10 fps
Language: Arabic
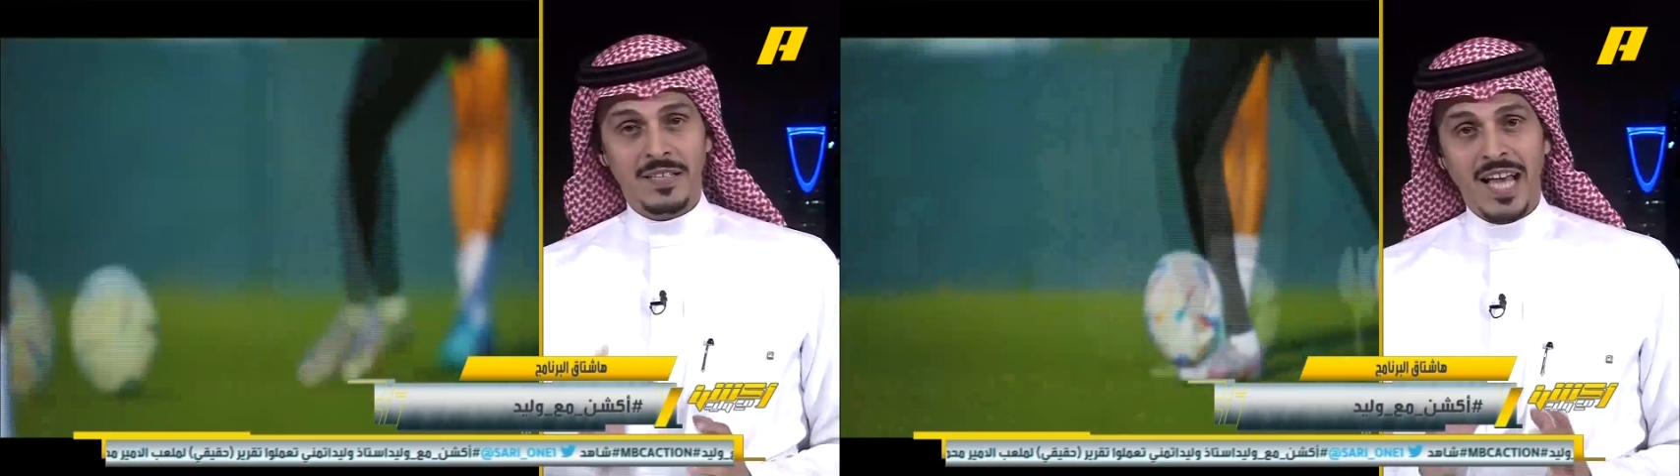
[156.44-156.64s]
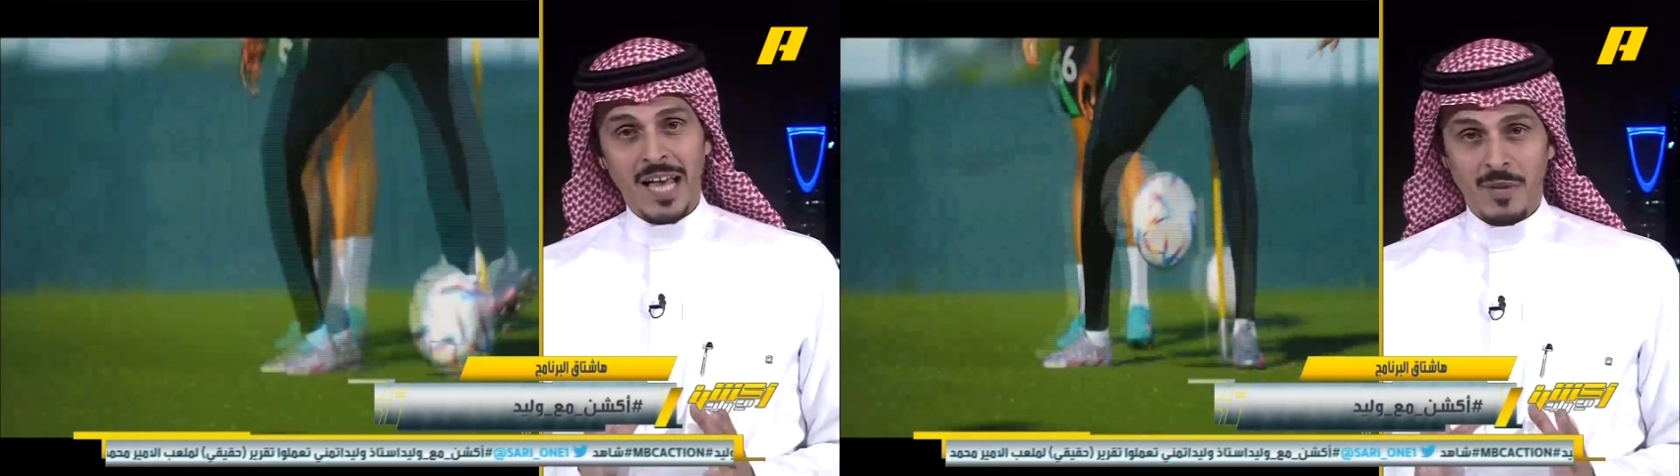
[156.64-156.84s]

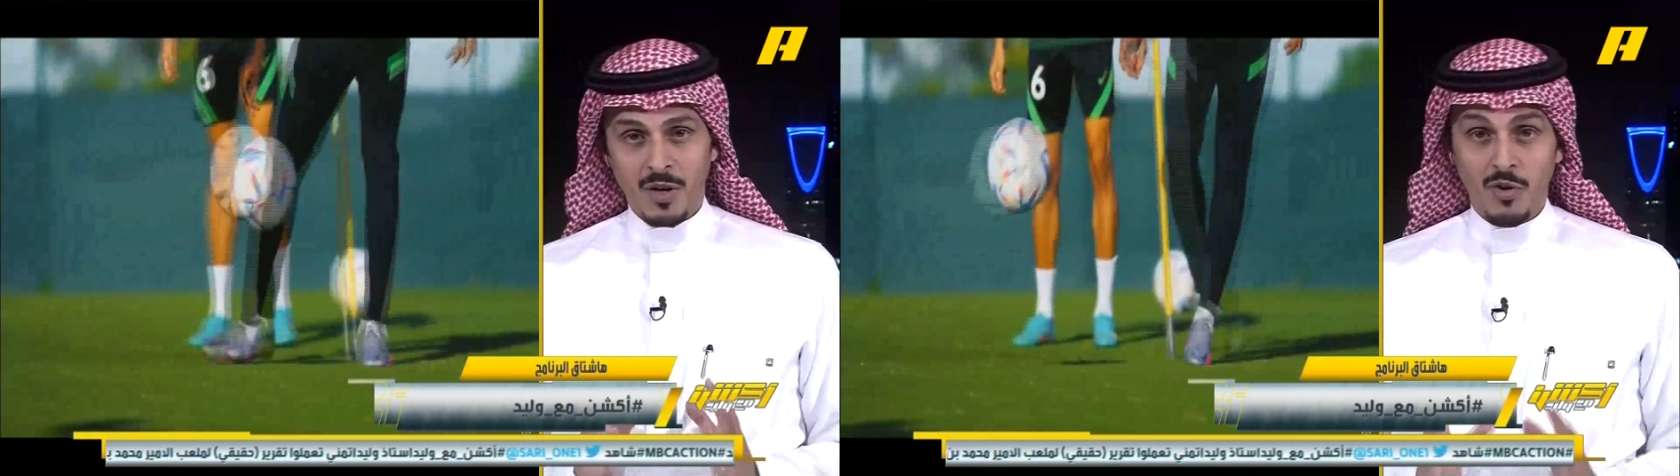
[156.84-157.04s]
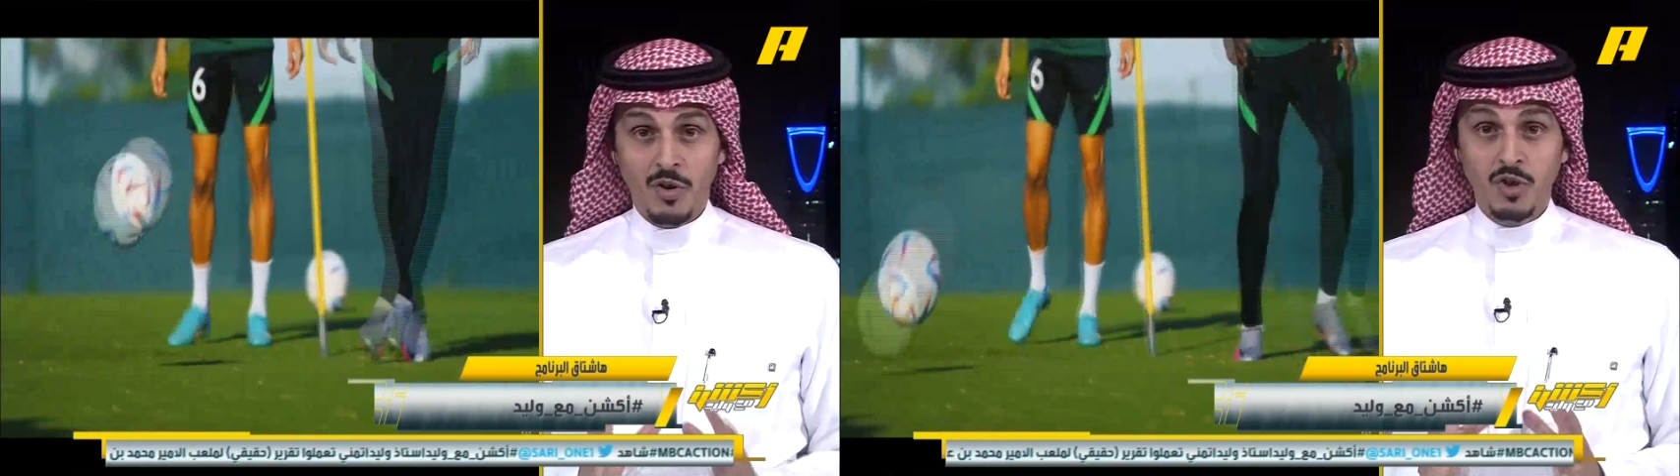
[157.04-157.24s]
دائما
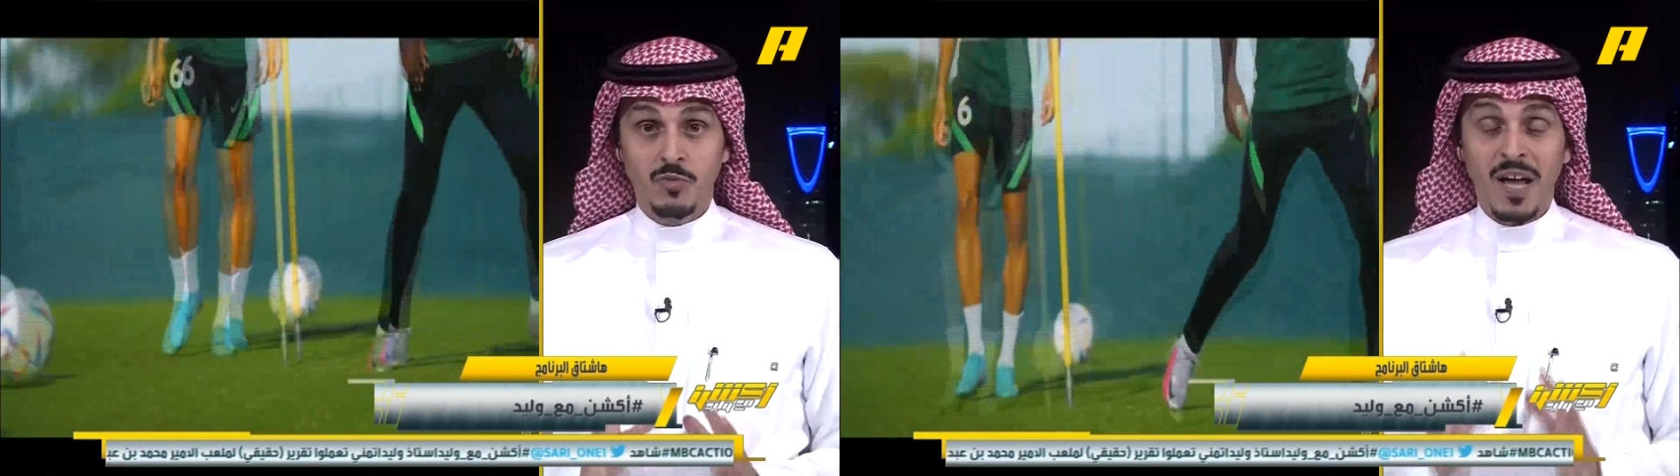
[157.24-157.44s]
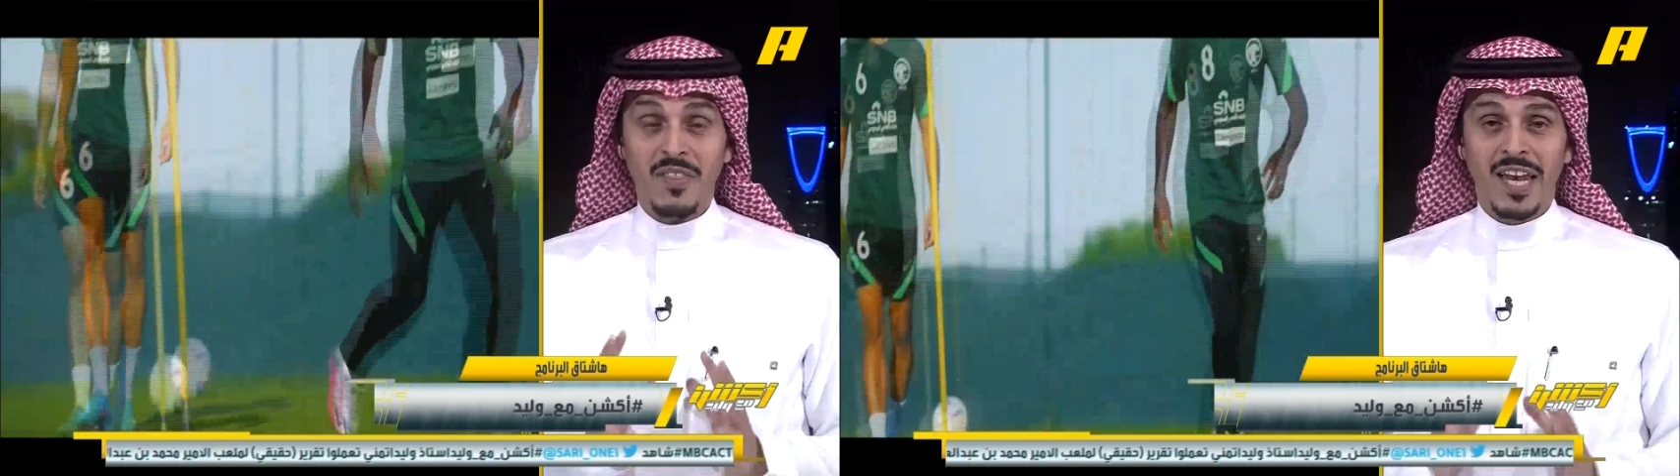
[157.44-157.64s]
يكون عنده بعض